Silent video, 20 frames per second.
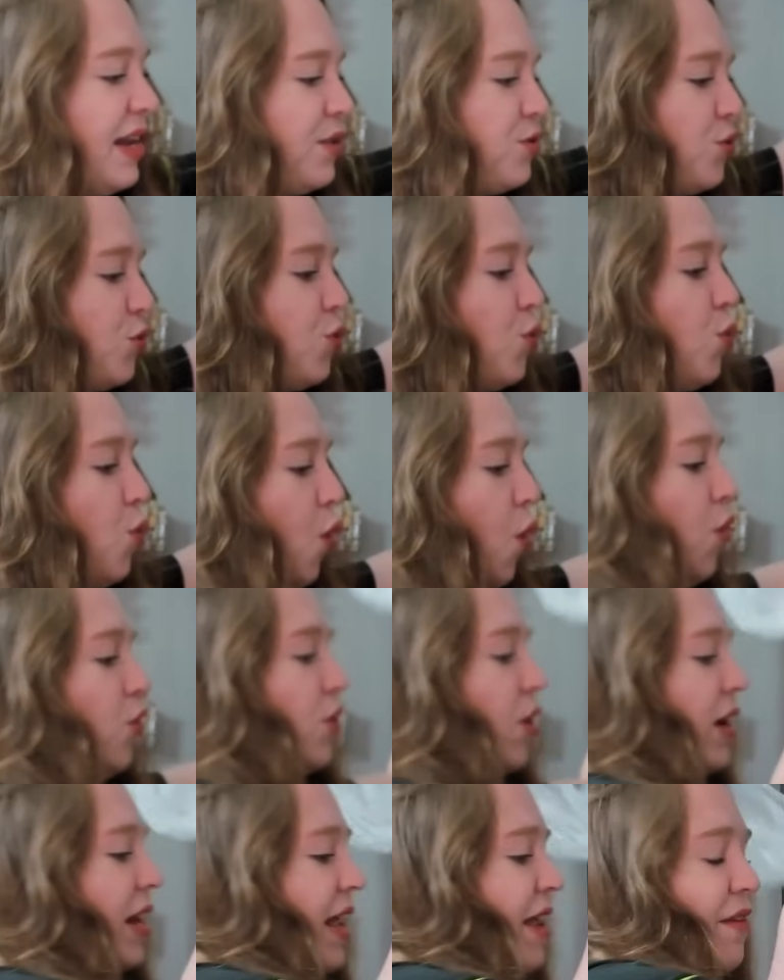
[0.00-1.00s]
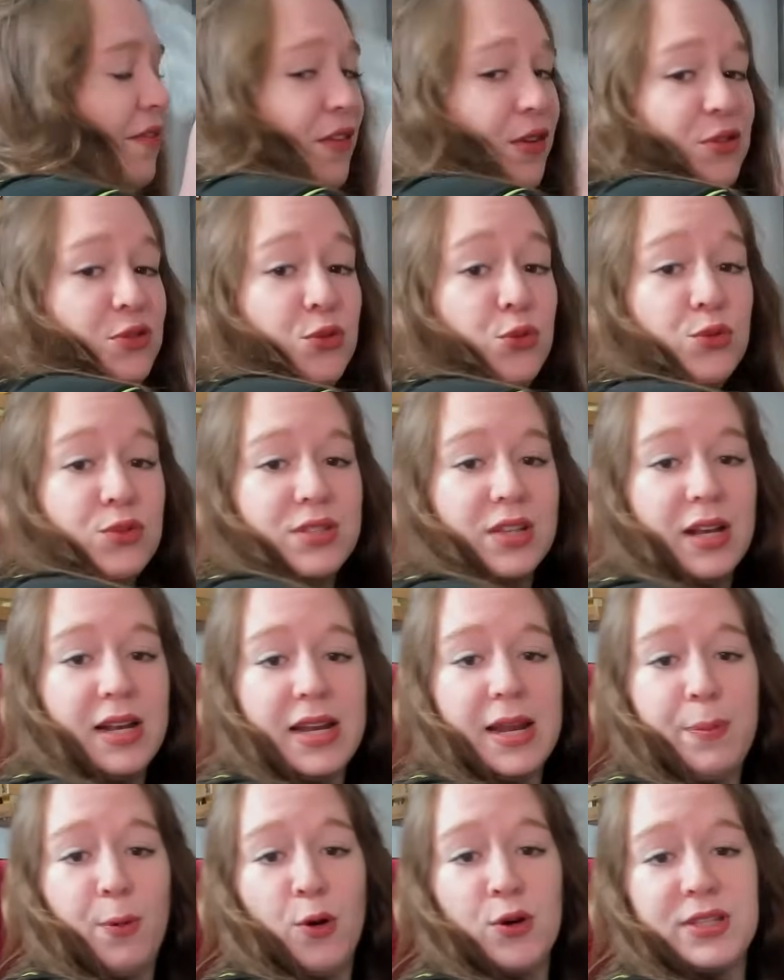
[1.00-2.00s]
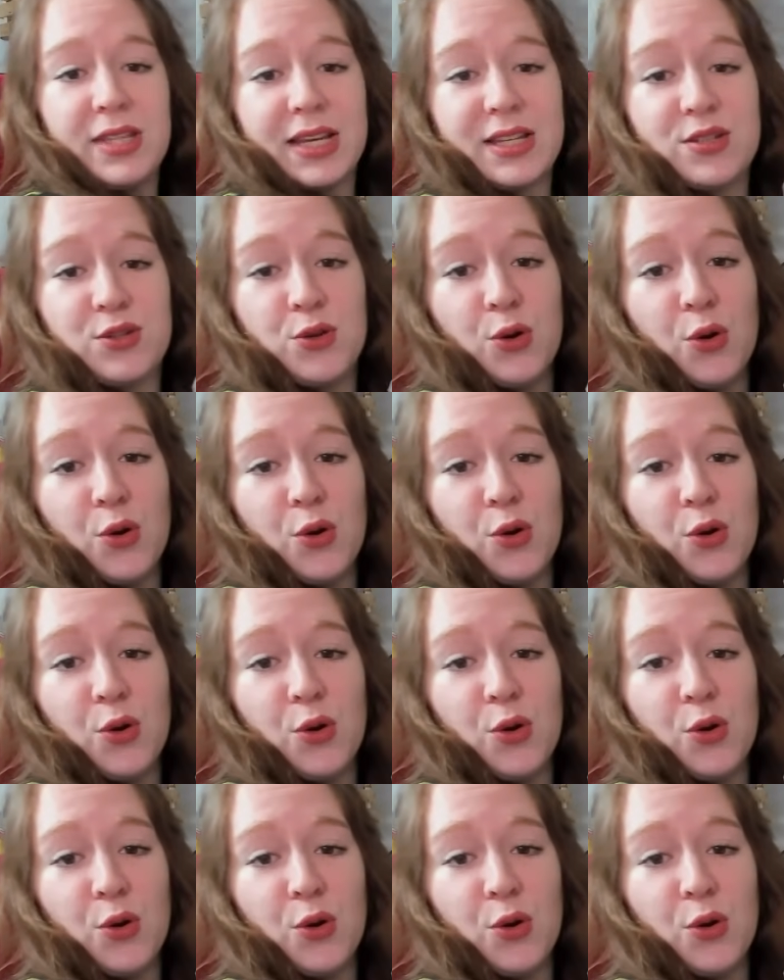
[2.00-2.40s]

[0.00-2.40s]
du coup, on enlève toutes les protections.